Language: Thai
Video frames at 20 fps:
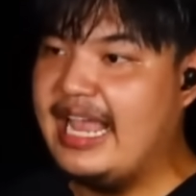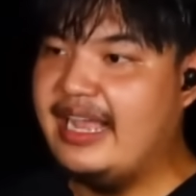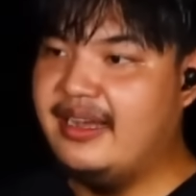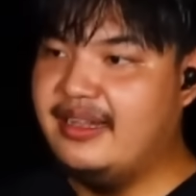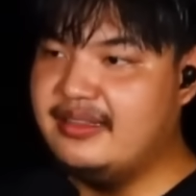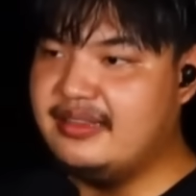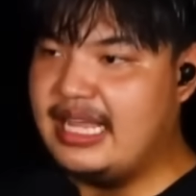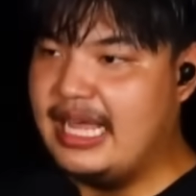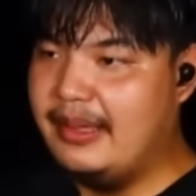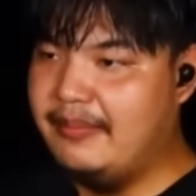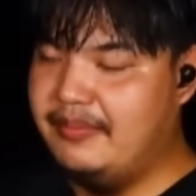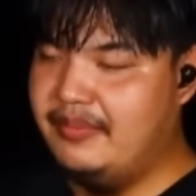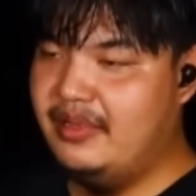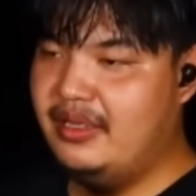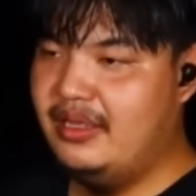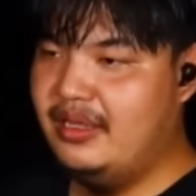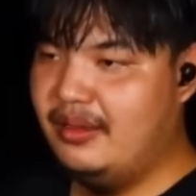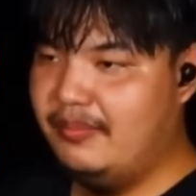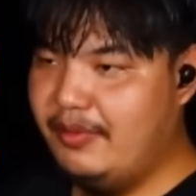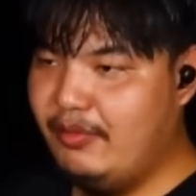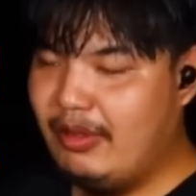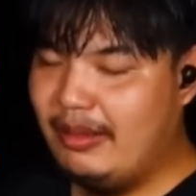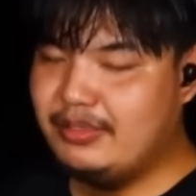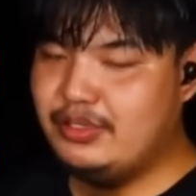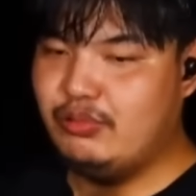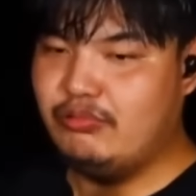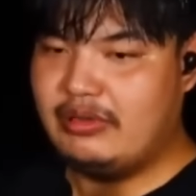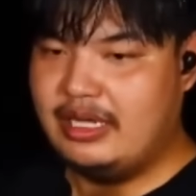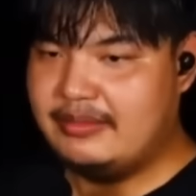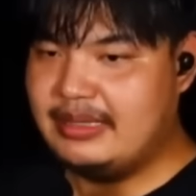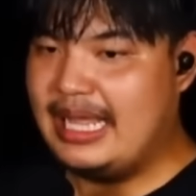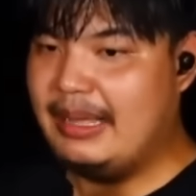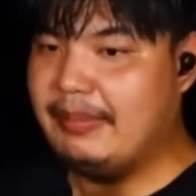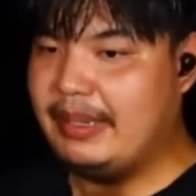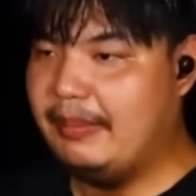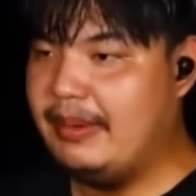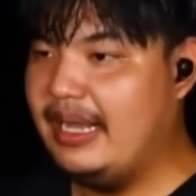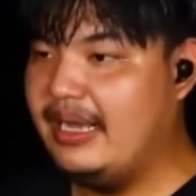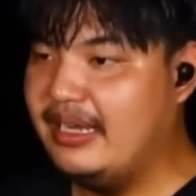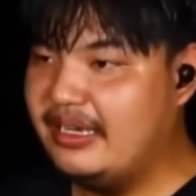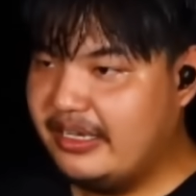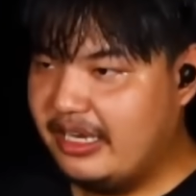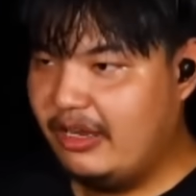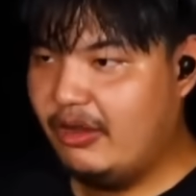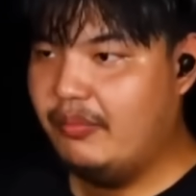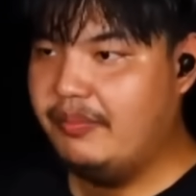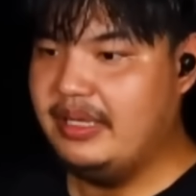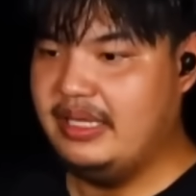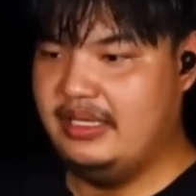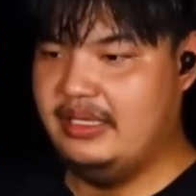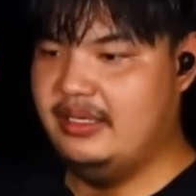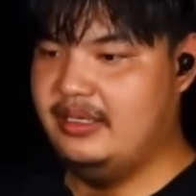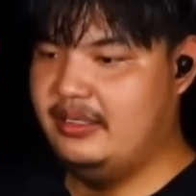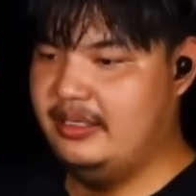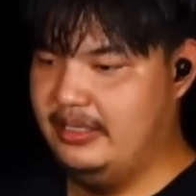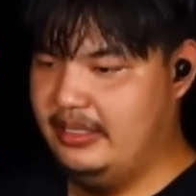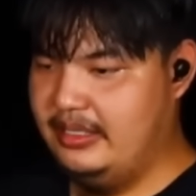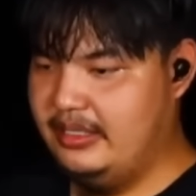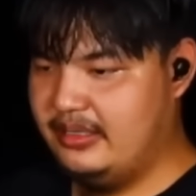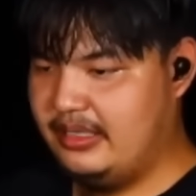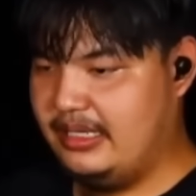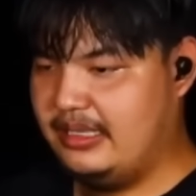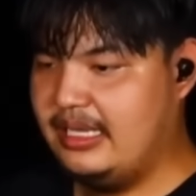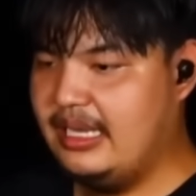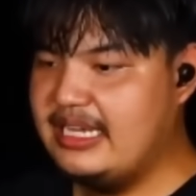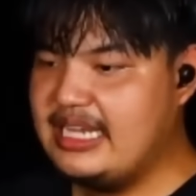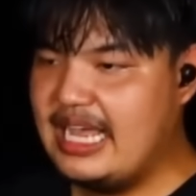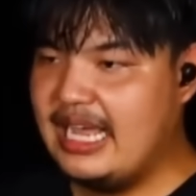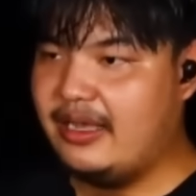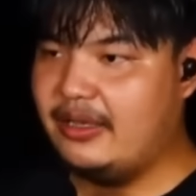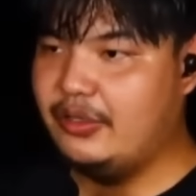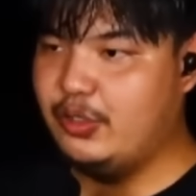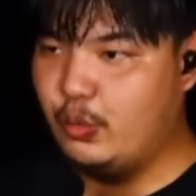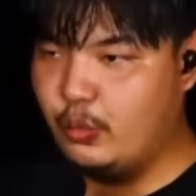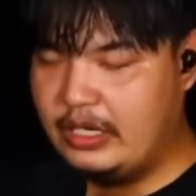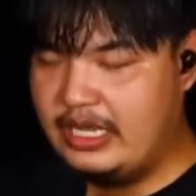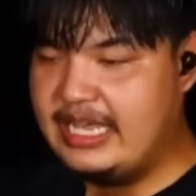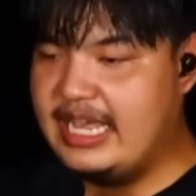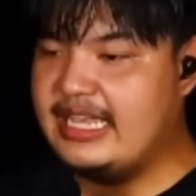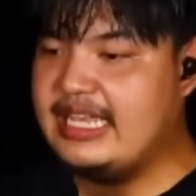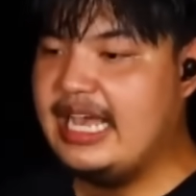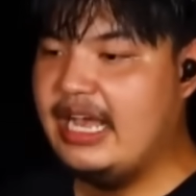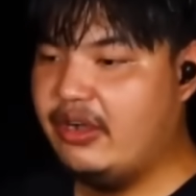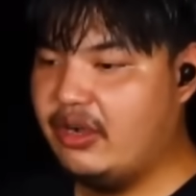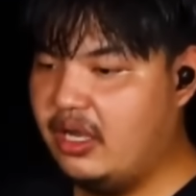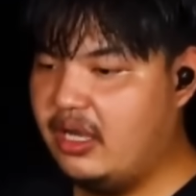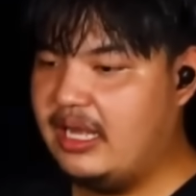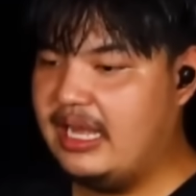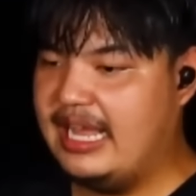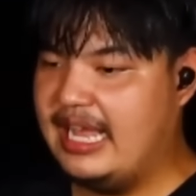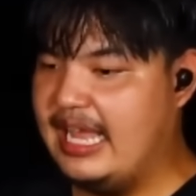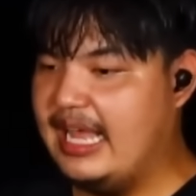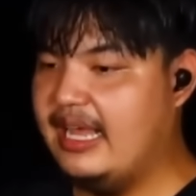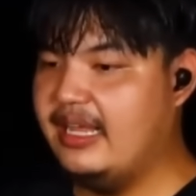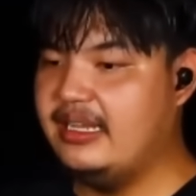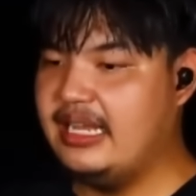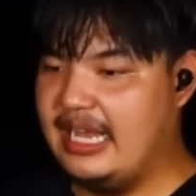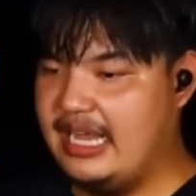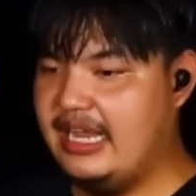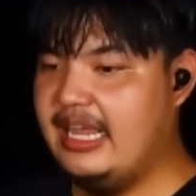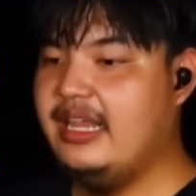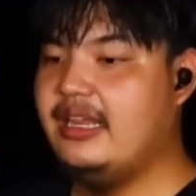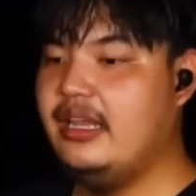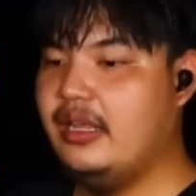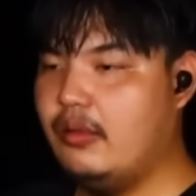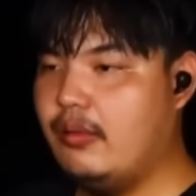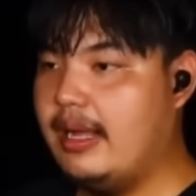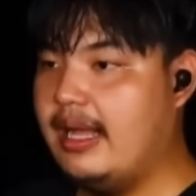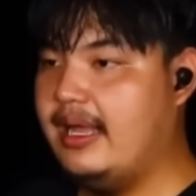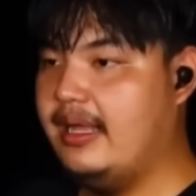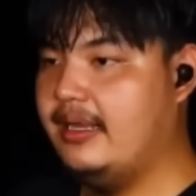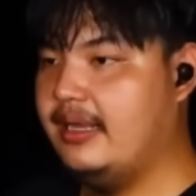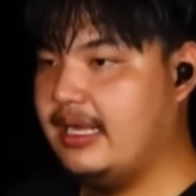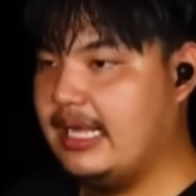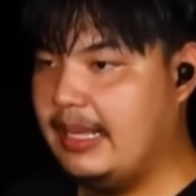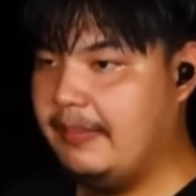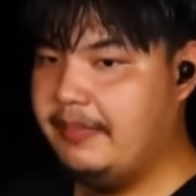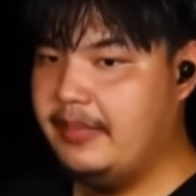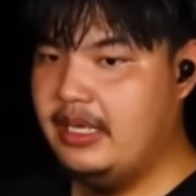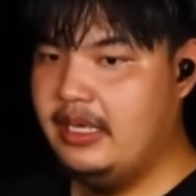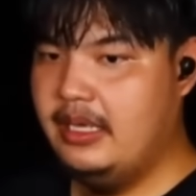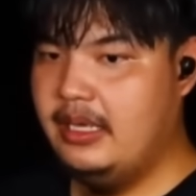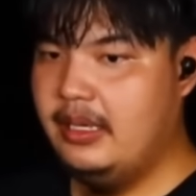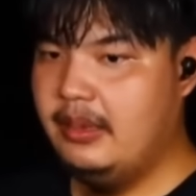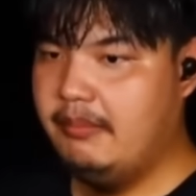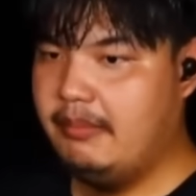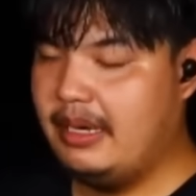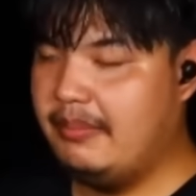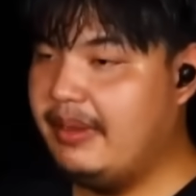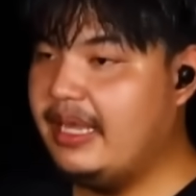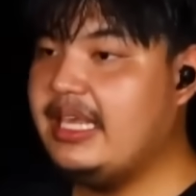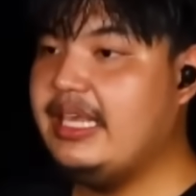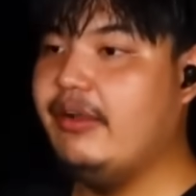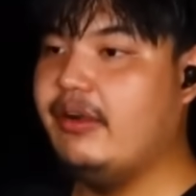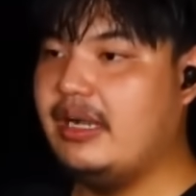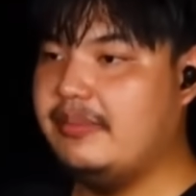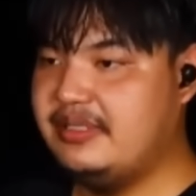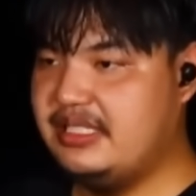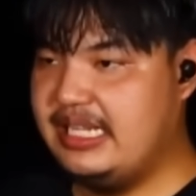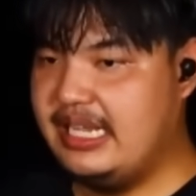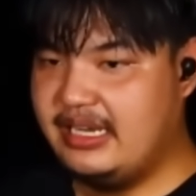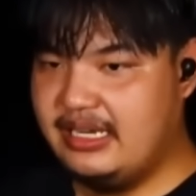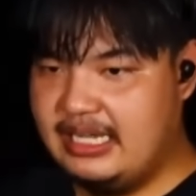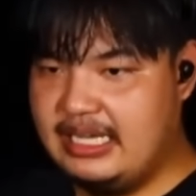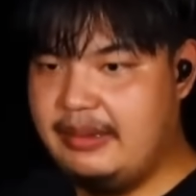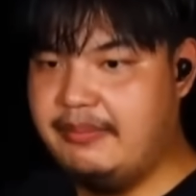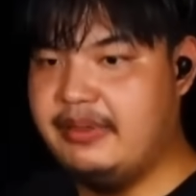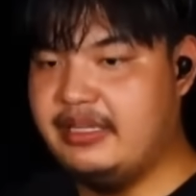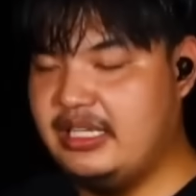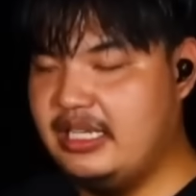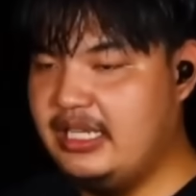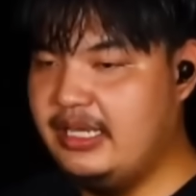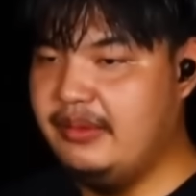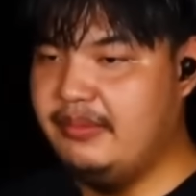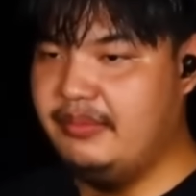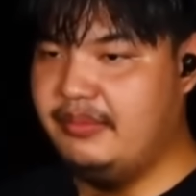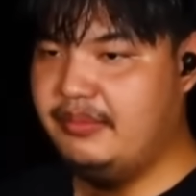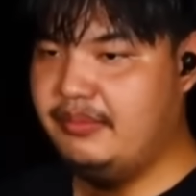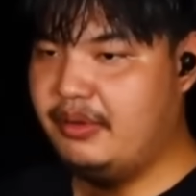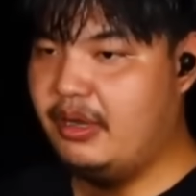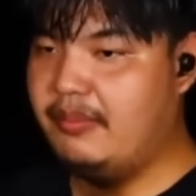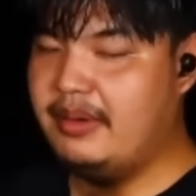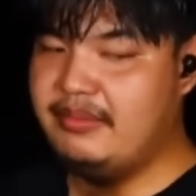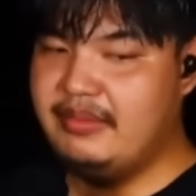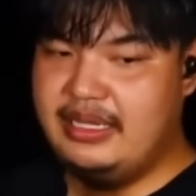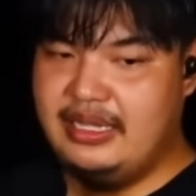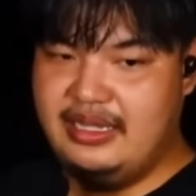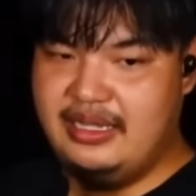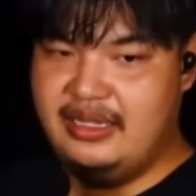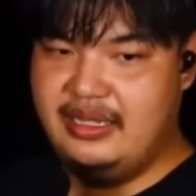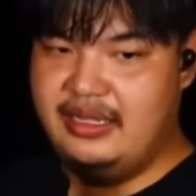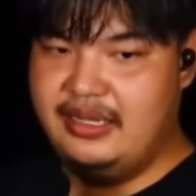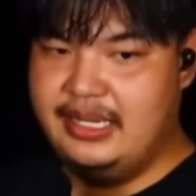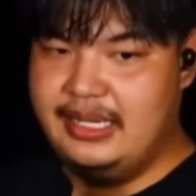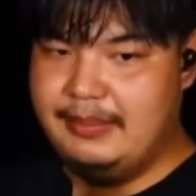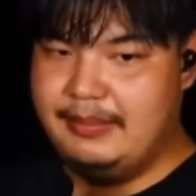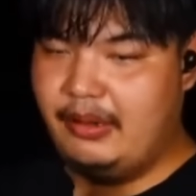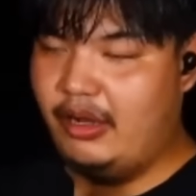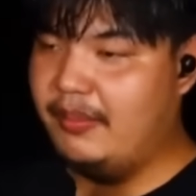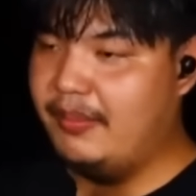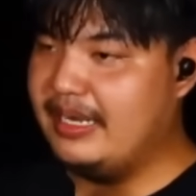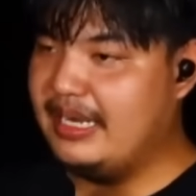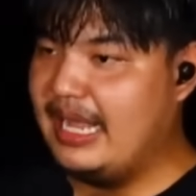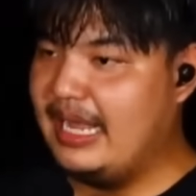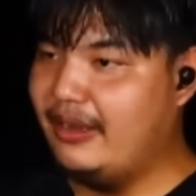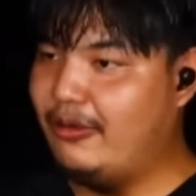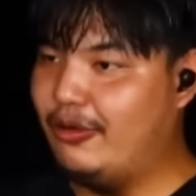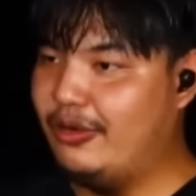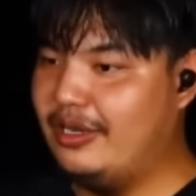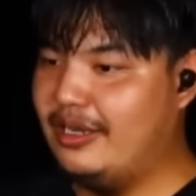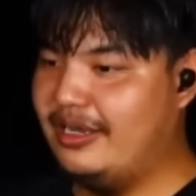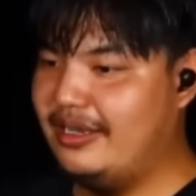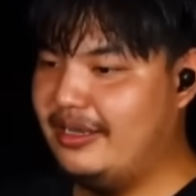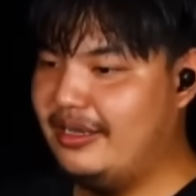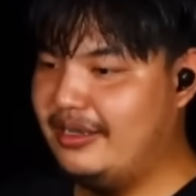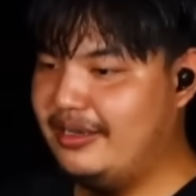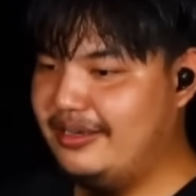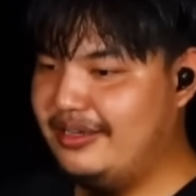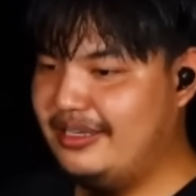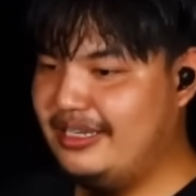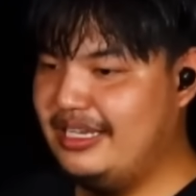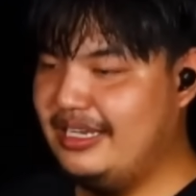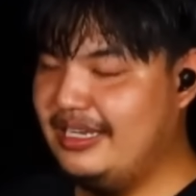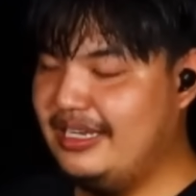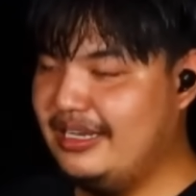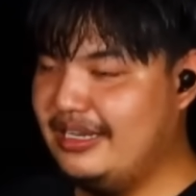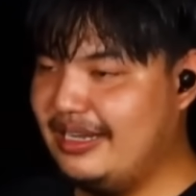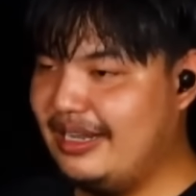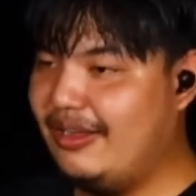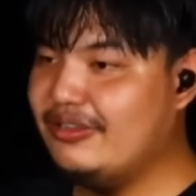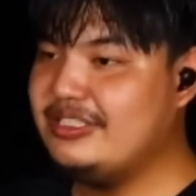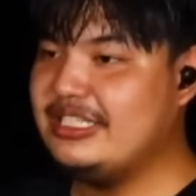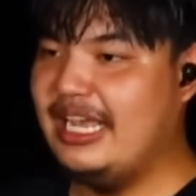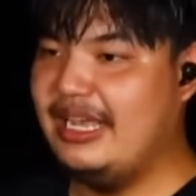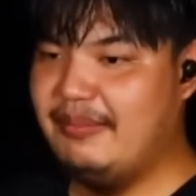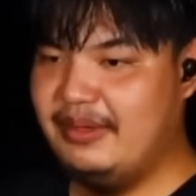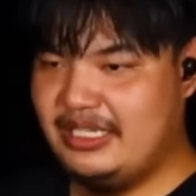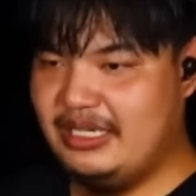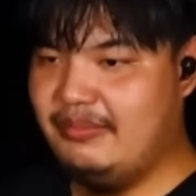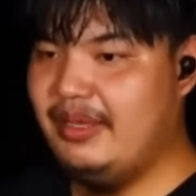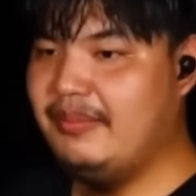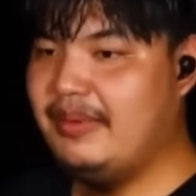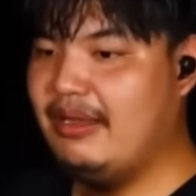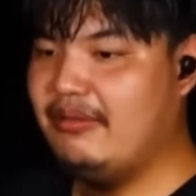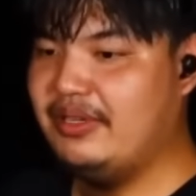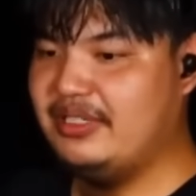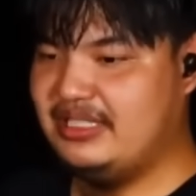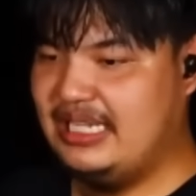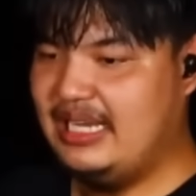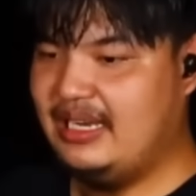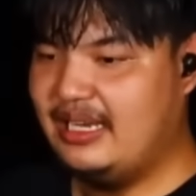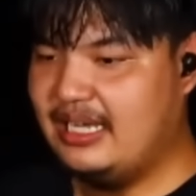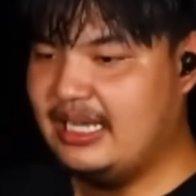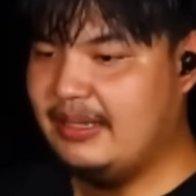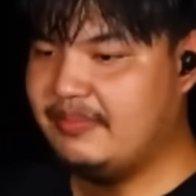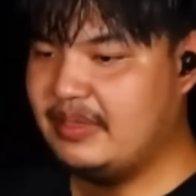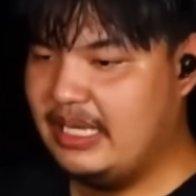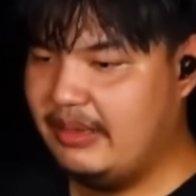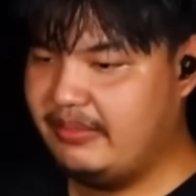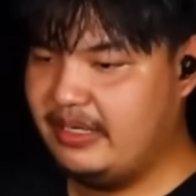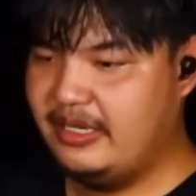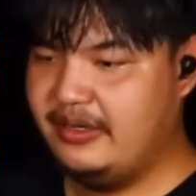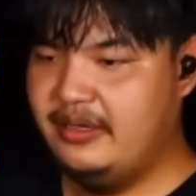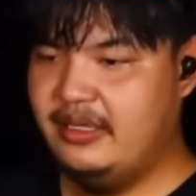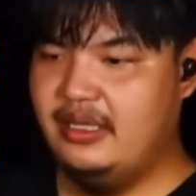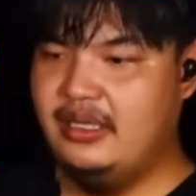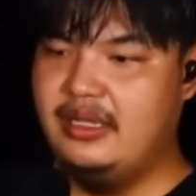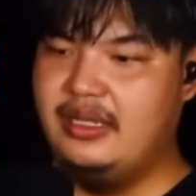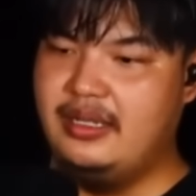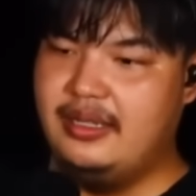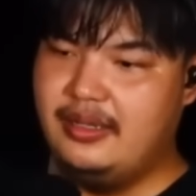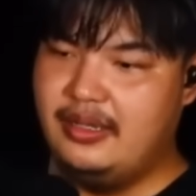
จ่ายเงินตามมีความสุขกับตามกำลังเงินที่เรามีแต่ถ้าอยากอยู่ระยะยาวก็หาหาเองดีกว่านะครับ มันไม่เกี่ยวกับเซ็กนะครับทีนี้พอมันมีพอมันได้คนที่เข้าใจมันจะมีมากกว่าเซ็กนะครับ ตามนั้น